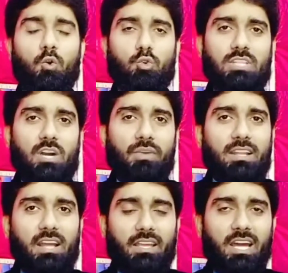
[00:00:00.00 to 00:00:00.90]
उसका
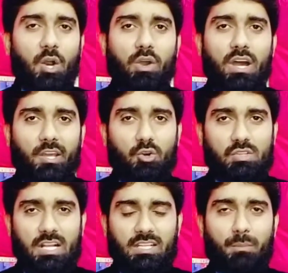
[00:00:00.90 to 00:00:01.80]
फ़ायदा क्या होगा कि हो
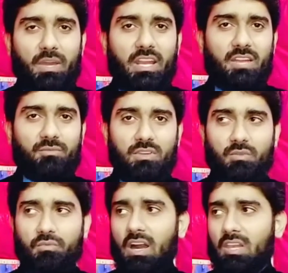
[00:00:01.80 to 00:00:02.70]
सकता है
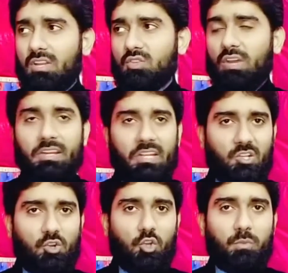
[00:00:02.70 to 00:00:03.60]
मेरे फॉलोअर जो है
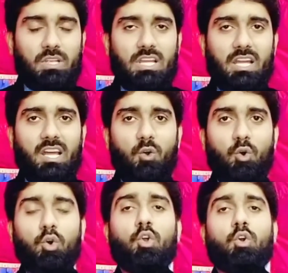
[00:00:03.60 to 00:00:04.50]
टिकटॉक के ऊपर ज़्यादा
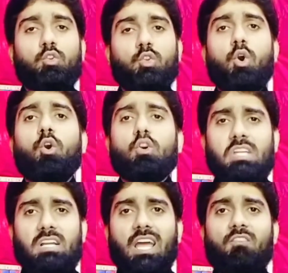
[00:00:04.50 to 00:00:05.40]
हों तो हो
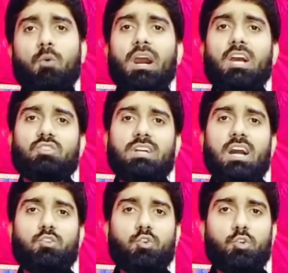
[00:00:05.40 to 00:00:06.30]
सकता है वो
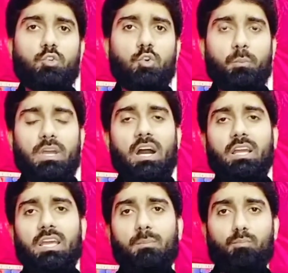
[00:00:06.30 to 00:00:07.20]
बाज़ात यूट्यूब पे
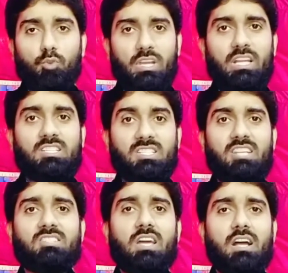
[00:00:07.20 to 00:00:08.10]
आके मुझे
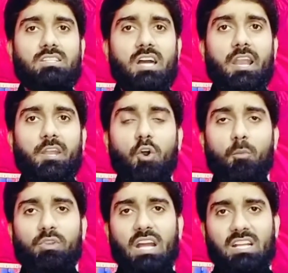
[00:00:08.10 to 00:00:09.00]
सर्च करना चाह रहे हों
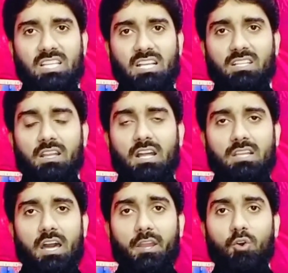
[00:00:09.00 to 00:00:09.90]
मुझे एक्सेस करना
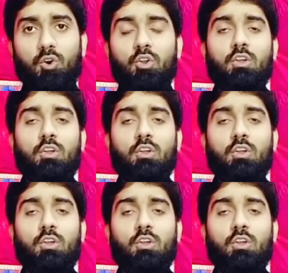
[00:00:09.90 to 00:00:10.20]
चाह रहे हों